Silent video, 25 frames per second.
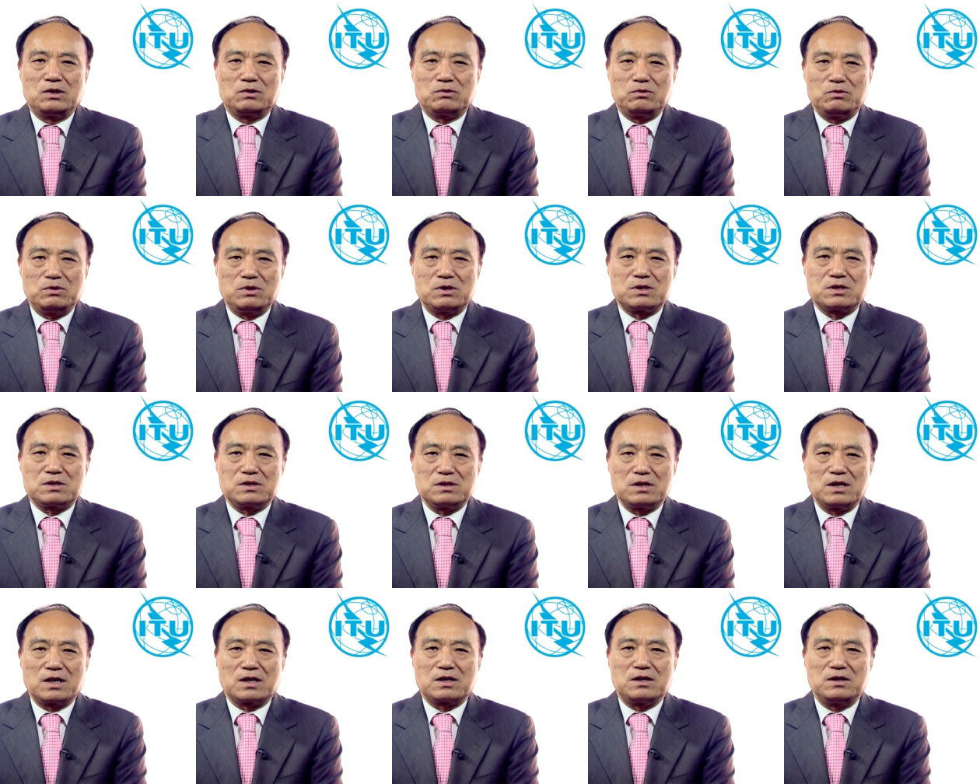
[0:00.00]
对于
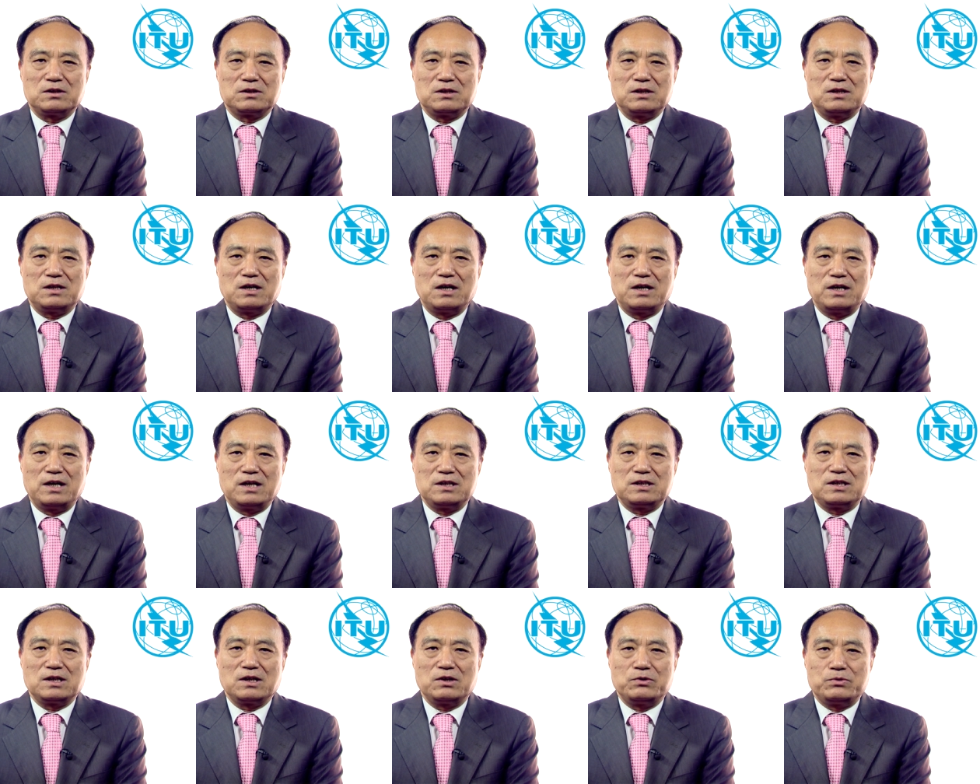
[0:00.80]
世界各地的
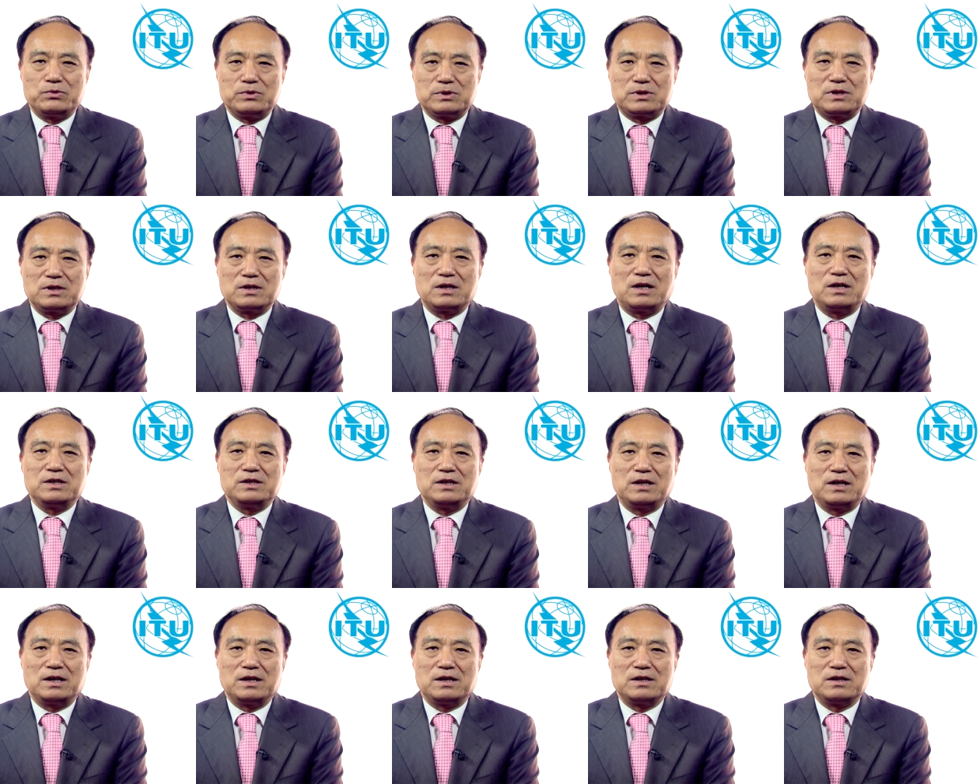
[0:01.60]
年轻女性而
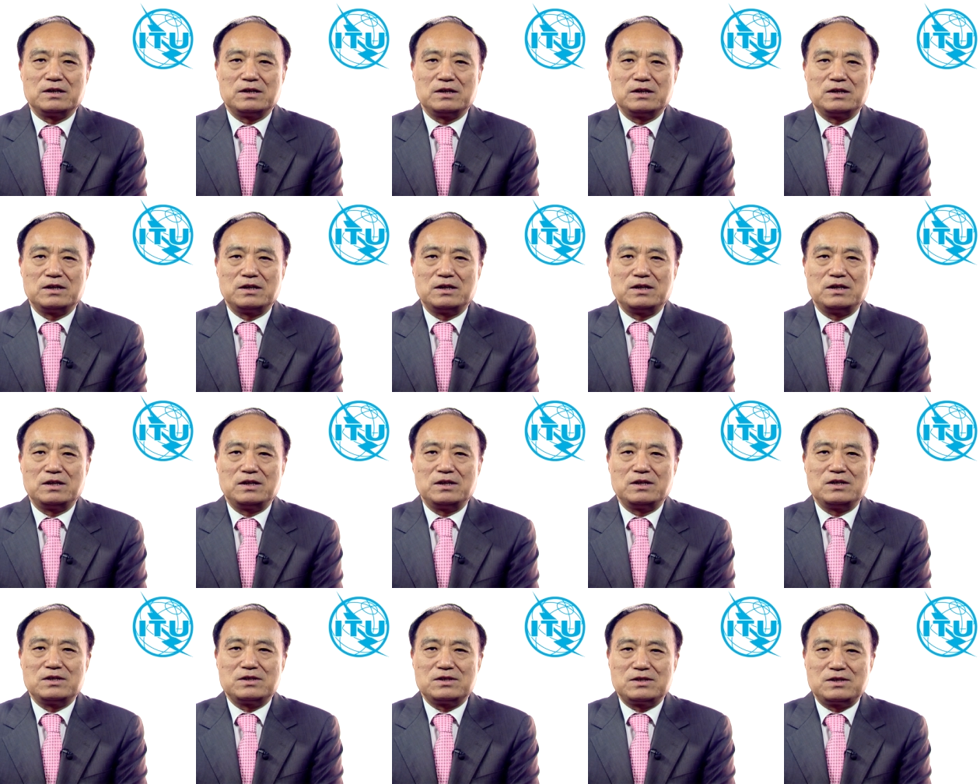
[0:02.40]
言，
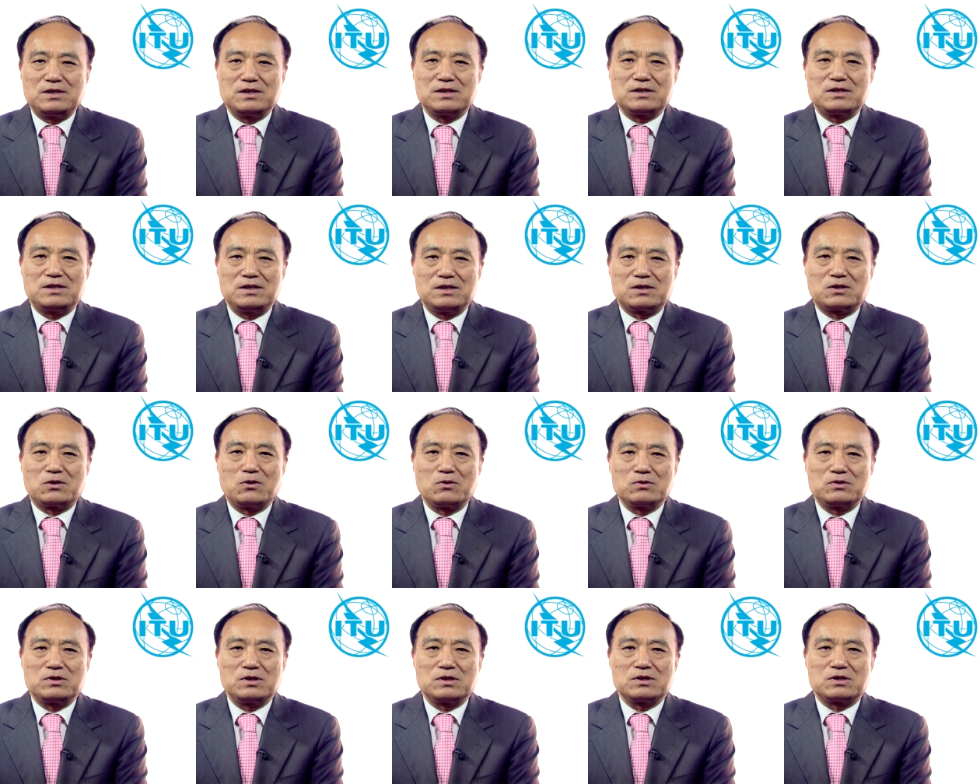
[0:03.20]
信息
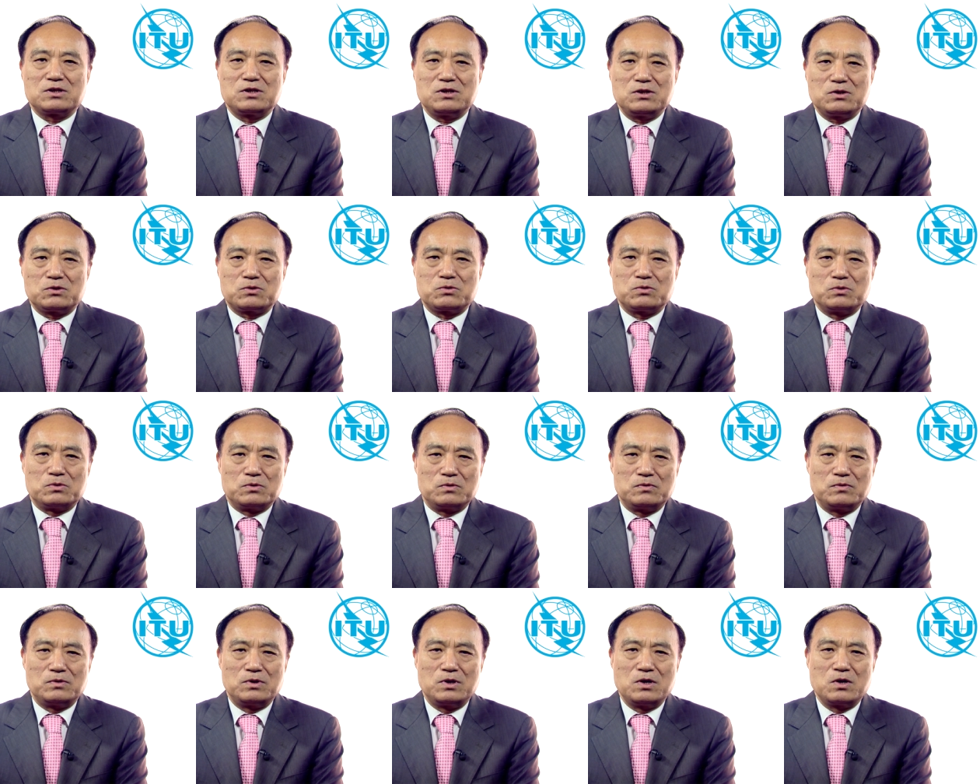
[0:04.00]
通信技术
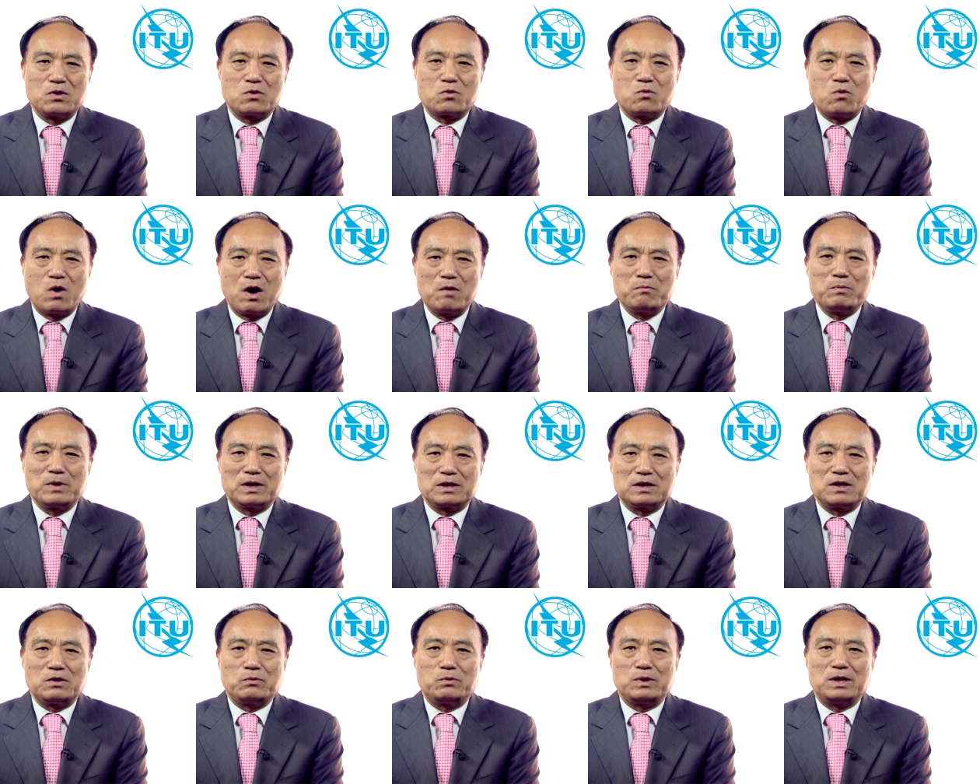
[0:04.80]
光
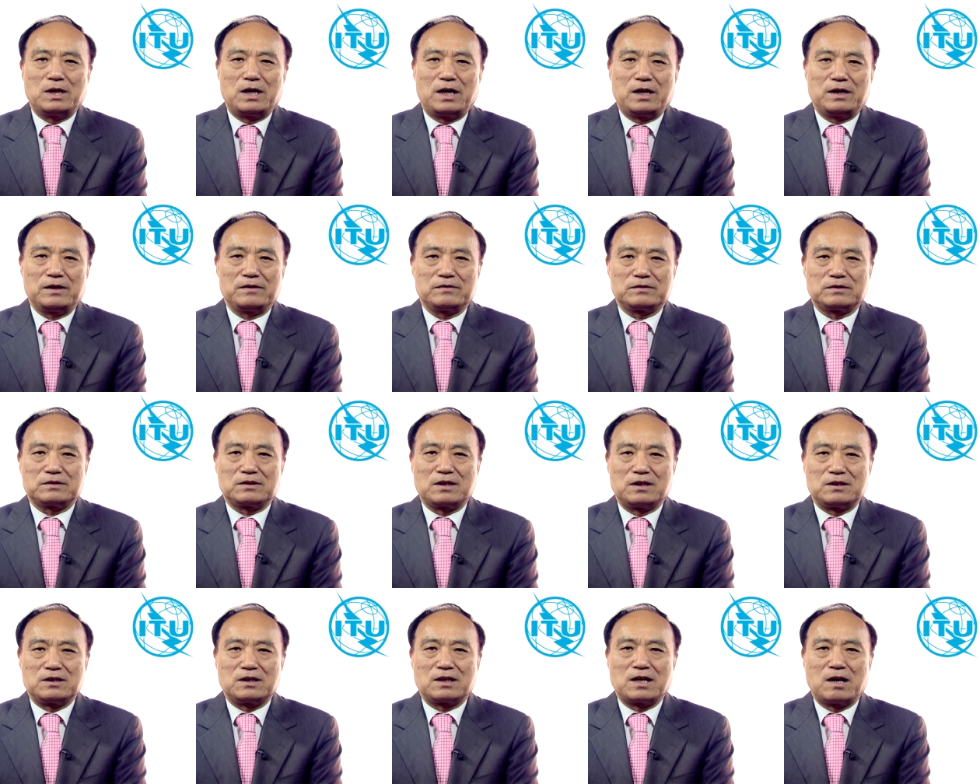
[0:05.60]
明的未来
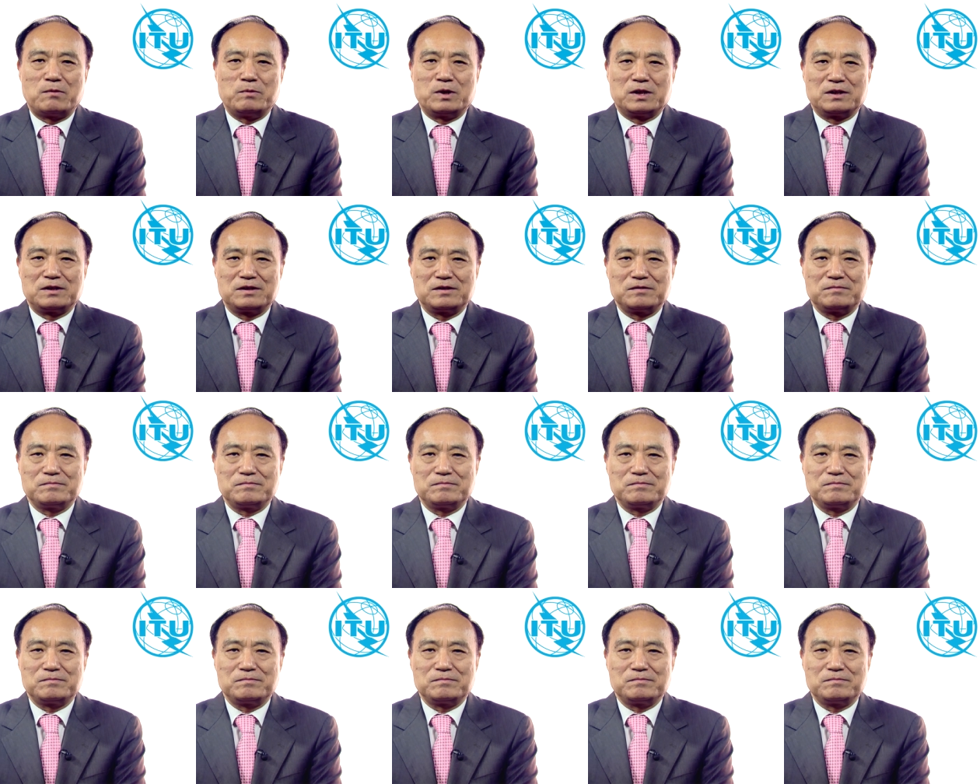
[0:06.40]
等着他们。